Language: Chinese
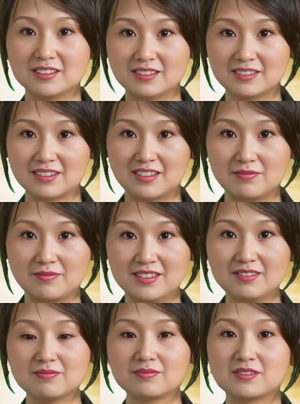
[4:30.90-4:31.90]
印度总
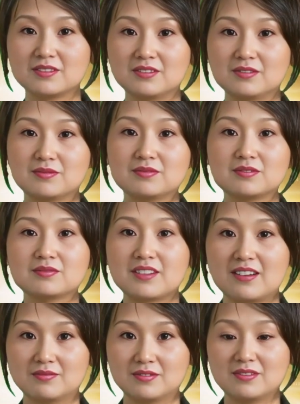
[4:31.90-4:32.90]
理莫迪在
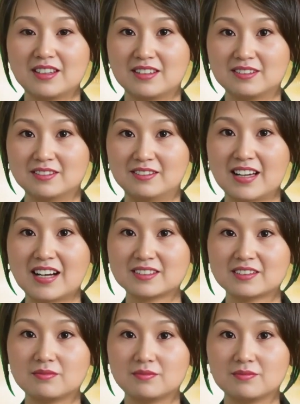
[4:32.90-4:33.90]
库沙拉底邦
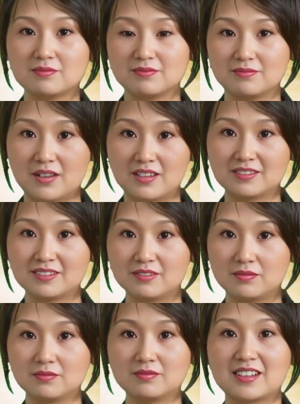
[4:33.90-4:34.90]
为三家芯片
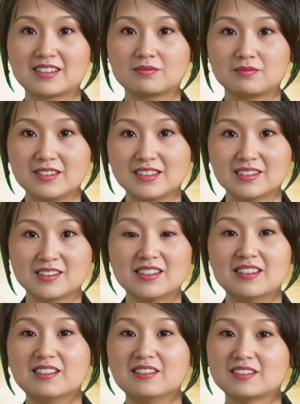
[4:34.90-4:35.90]
厂举行了奠
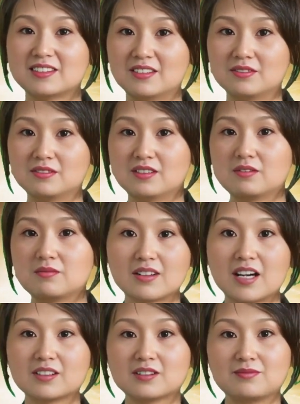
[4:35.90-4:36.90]
基仪式，
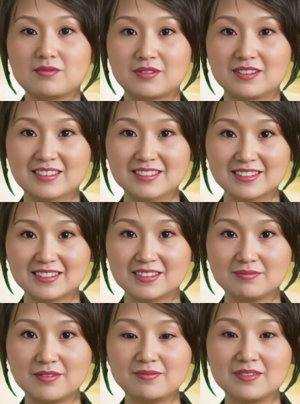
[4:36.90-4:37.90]
其中一家是台
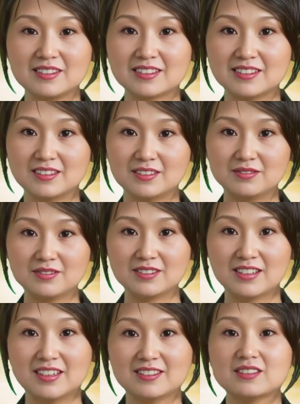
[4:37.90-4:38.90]
积电和印度
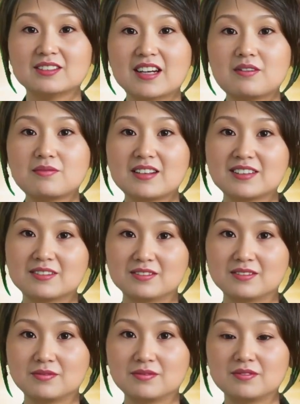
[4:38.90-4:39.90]
的塔塔集团合
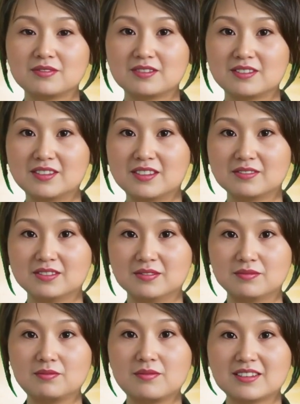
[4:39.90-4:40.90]
作的芯片厂，
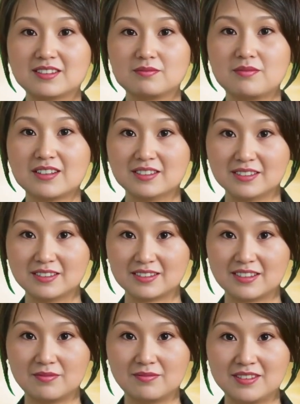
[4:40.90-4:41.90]
专门生产
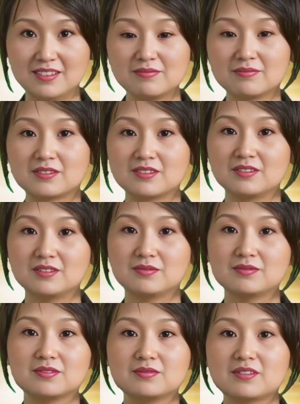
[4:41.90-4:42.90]
AI 芯片，
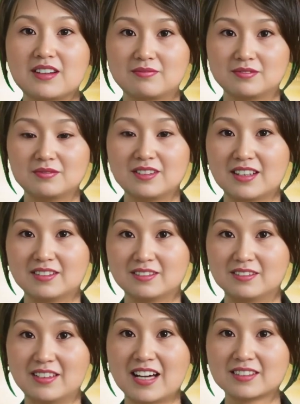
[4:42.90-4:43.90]
预计每月产
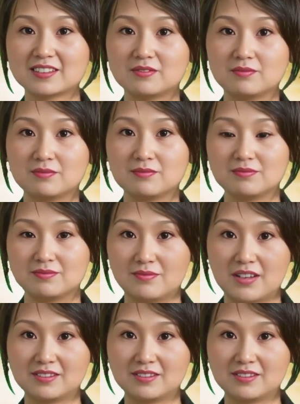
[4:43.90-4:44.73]
能为五万片。